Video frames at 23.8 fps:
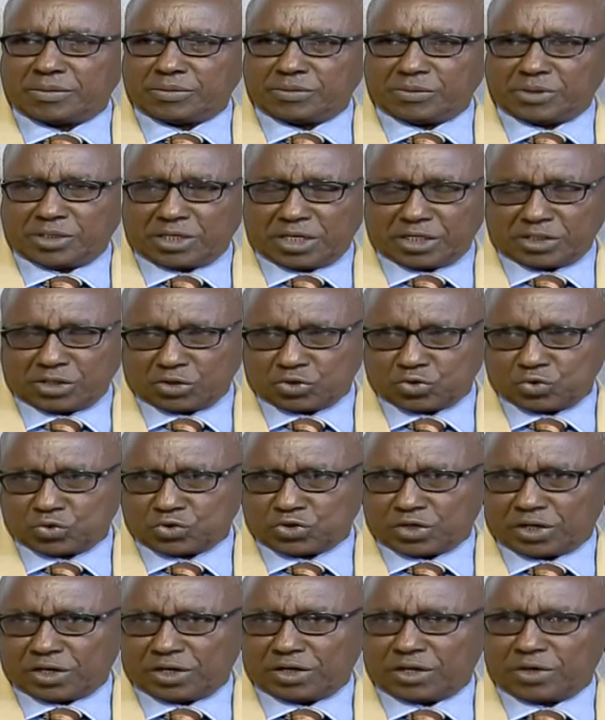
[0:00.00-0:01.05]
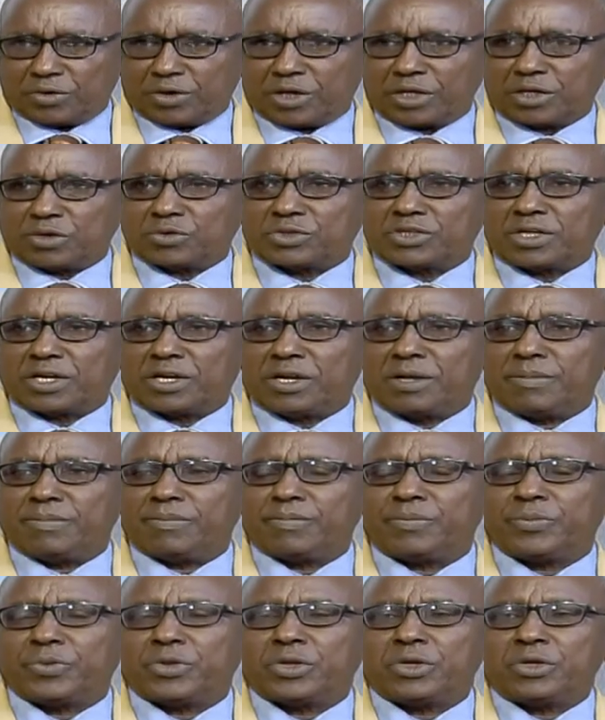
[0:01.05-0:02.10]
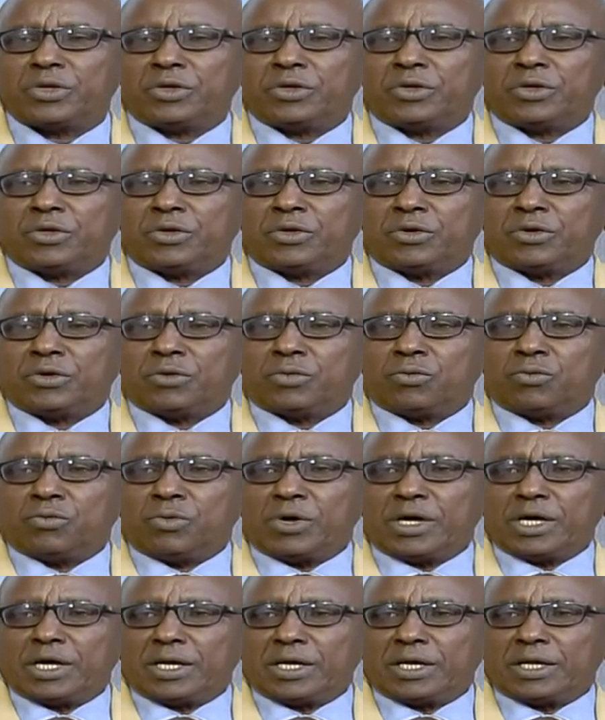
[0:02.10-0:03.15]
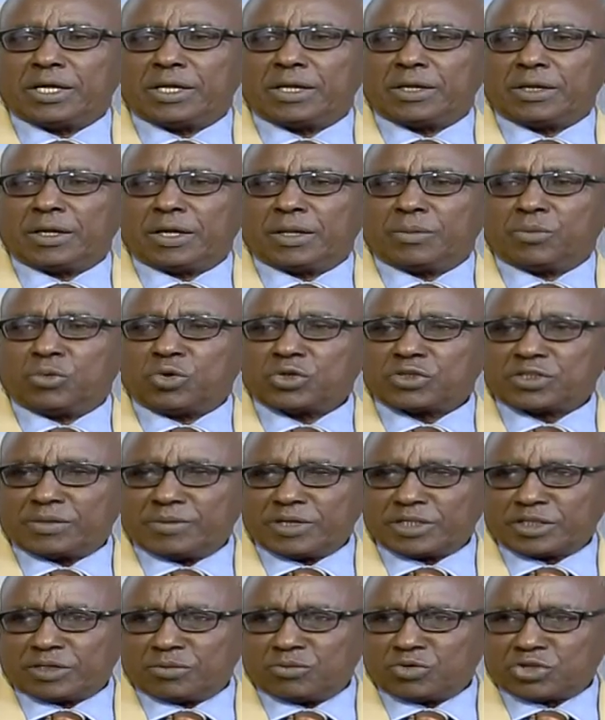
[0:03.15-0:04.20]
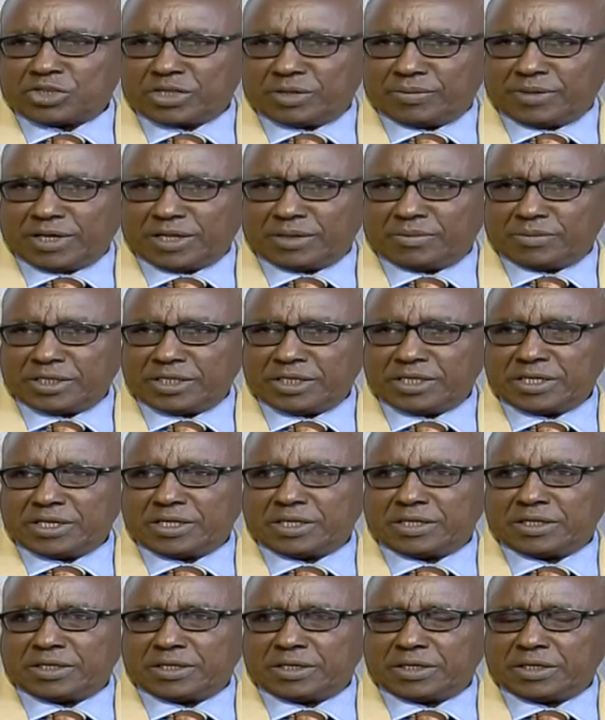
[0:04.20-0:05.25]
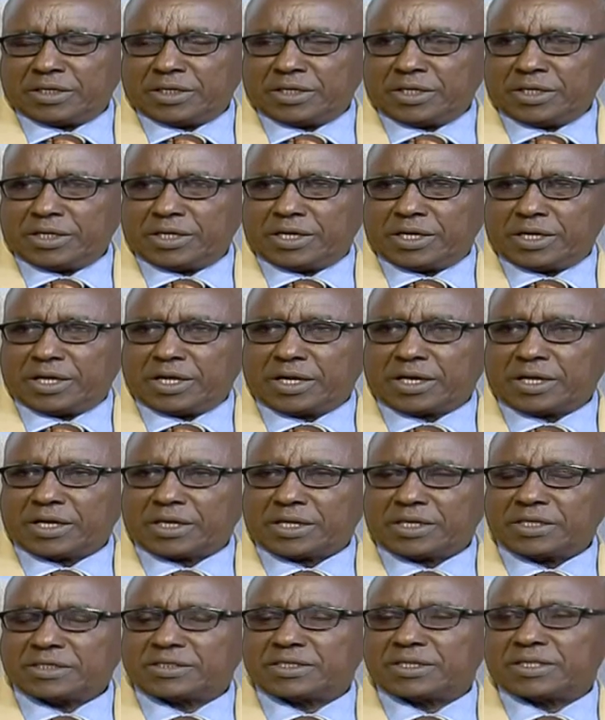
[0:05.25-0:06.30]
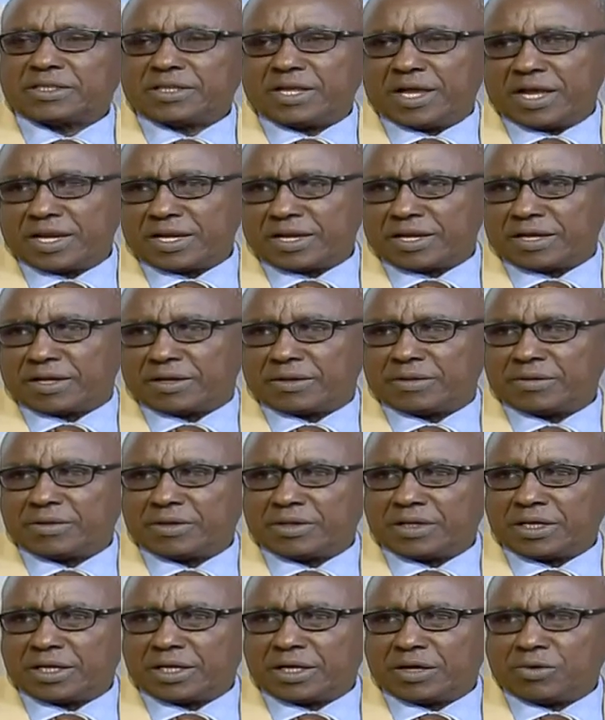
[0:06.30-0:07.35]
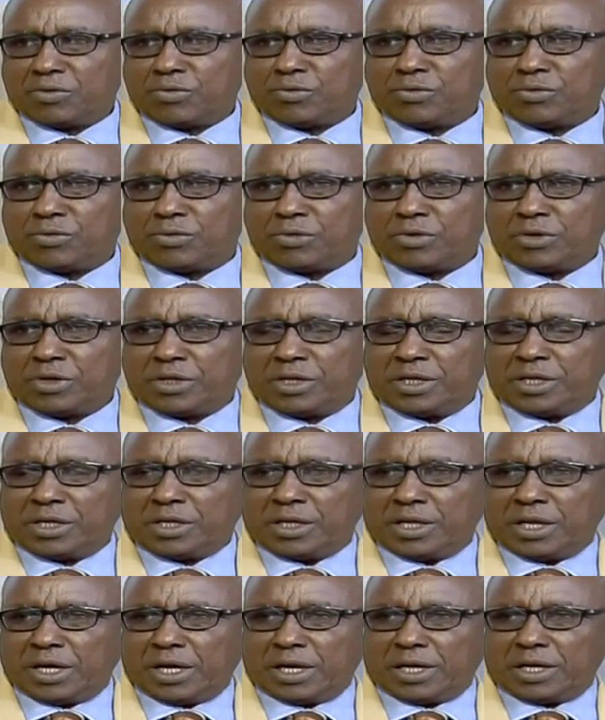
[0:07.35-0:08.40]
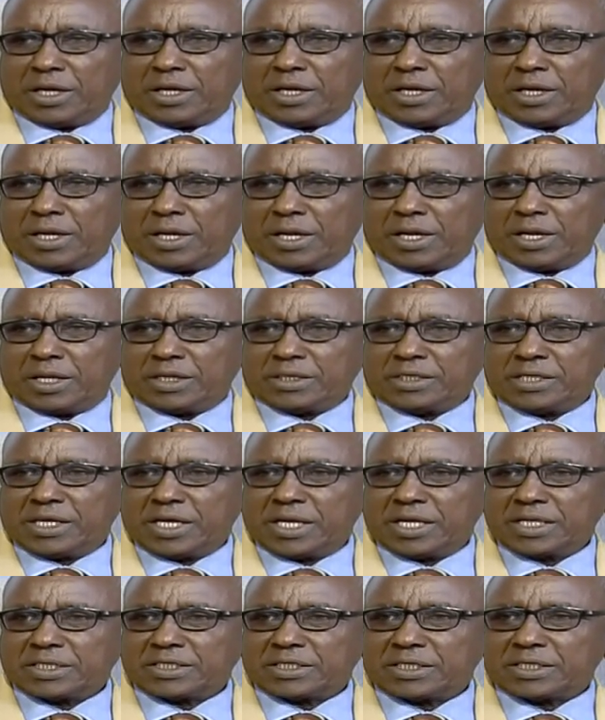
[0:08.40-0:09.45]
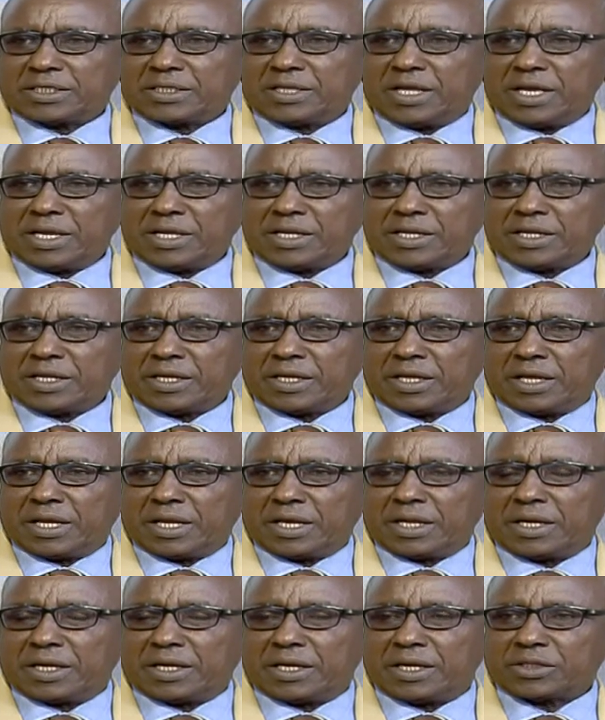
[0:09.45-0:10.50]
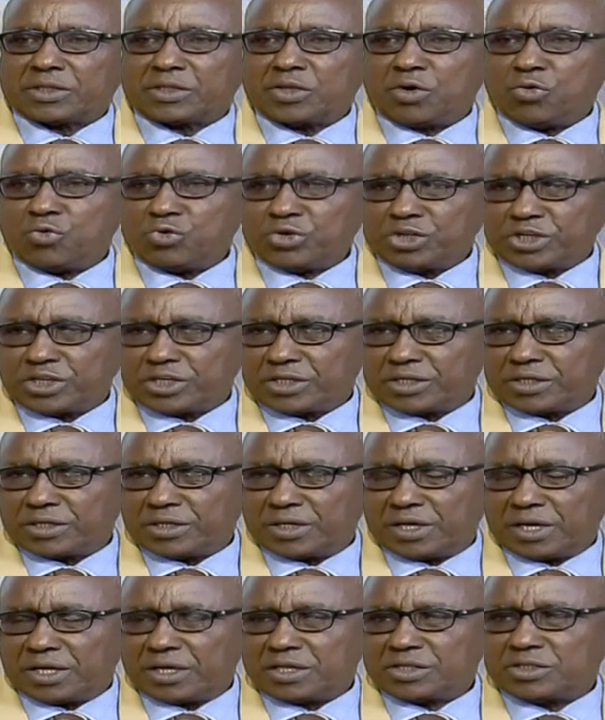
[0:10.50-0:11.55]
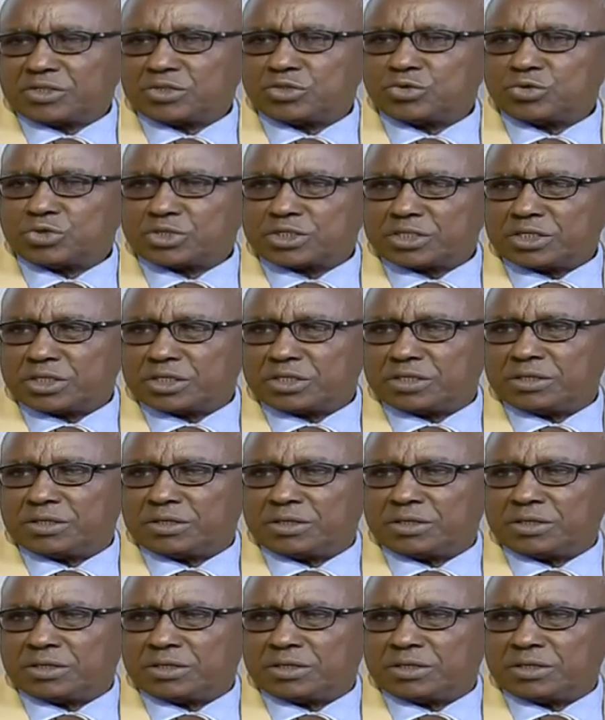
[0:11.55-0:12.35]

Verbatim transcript: ميلاد الرسول صلى الله عليه وسلم ومنظمات المجتمع المدني هي الركيزة الثانية أو الجهاز الثاني الطوعي الذي يسند